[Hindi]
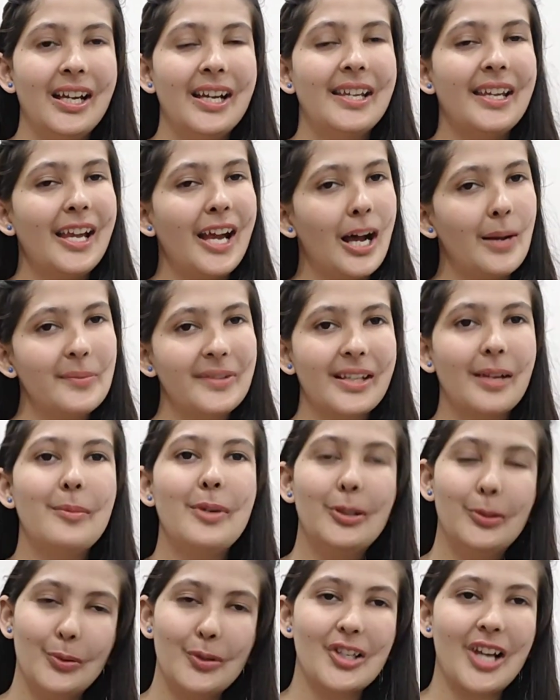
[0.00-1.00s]
ये हम
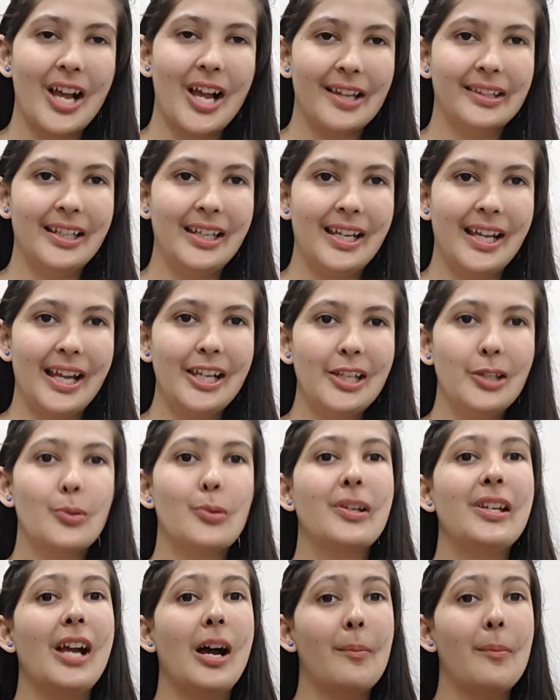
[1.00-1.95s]
सभी तो जानते हैं क्योंकि